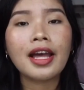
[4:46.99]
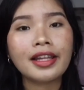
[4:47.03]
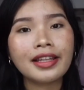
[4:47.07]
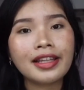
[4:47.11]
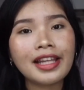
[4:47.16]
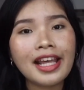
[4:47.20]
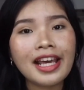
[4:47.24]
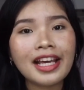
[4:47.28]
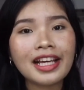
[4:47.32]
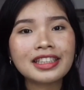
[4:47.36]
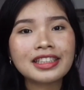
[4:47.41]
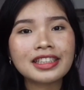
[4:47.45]

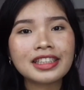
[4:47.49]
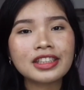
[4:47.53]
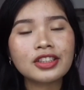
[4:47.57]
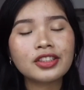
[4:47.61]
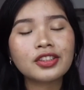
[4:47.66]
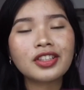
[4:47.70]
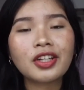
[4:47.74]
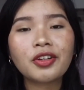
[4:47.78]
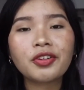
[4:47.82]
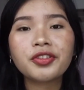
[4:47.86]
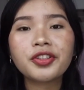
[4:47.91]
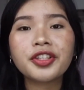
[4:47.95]
Next is
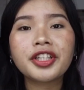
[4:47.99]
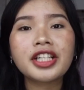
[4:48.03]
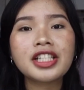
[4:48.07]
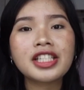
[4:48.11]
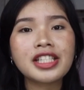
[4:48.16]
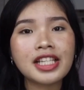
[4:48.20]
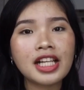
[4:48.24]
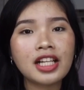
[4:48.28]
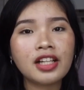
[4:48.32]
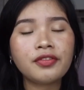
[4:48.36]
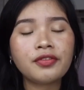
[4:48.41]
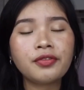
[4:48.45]
surround
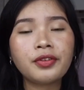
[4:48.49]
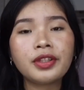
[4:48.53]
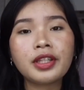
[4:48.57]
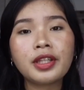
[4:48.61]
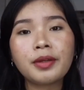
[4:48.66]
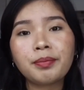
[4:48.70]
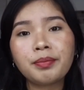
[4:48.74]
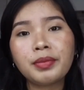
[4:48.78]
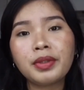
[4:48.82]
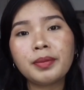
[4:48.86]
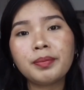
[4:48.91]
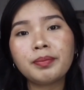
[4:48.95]
yourself with
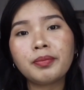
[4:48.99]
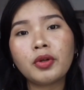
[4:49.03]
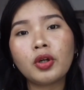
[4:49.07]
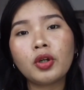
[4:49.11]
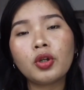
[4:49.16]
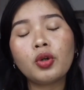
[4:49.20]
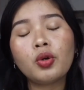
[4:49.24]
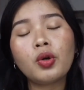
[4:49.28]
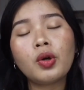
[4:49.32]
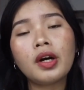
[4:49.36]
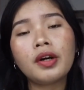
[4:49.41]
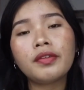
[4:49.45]
the people
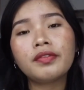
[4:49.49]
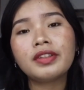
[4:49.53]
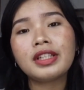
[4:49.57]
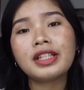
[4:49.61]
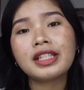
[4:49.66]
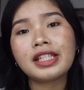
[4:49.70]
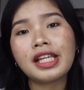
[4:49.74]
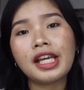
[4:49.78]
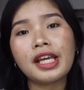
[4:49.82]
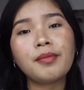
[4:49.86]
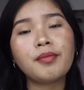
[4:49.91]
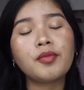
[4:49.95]
who have the
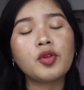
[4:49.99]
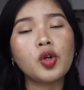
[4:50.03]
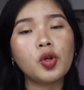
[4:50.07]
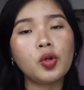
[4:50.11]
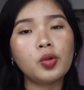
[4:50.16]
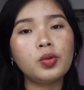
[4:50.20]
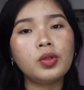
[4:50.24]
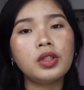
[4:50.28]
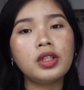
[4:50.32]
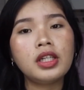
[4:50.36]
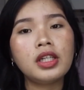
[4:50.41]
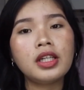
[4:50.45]
same
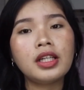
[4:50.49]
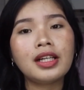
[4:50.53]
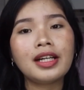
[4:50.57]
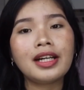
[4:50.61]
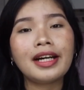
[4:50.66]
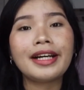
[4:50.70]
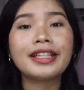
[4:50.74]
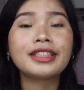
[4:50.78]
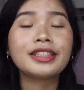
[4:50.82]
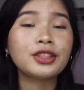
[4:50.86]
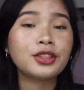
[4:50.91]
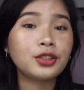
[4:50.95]
goal
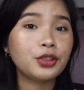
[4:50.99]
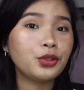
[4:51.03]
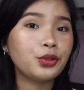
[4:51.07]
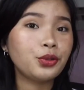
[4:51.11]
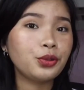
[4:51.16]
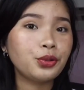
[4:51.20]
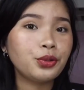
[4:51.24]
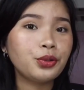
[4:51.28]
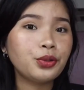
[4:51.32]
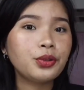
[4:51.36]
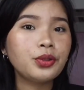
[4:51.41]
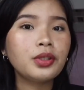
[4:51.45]
as
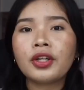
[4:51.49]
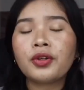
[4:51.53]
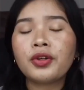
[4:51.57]
you.